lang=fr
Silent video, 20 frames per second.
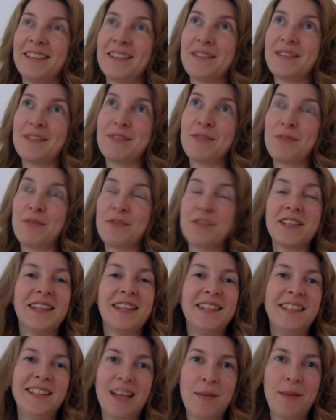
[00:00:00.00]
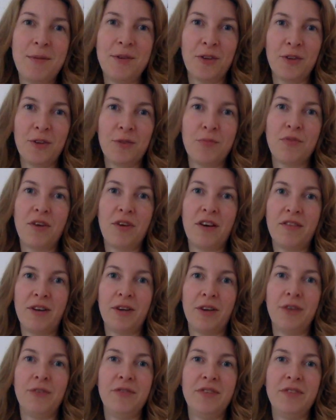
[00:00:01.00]
je pense, qui est déterminante pour
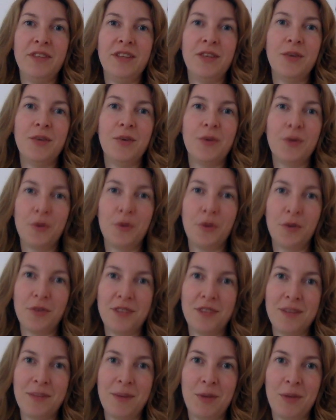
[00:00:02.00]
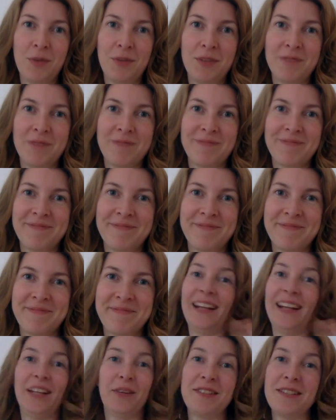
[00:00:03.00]
avoir une vie heureuse et épanouie.
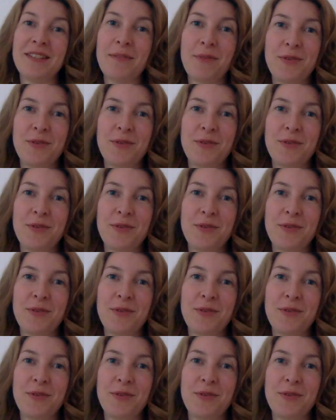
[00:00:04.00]
La troisième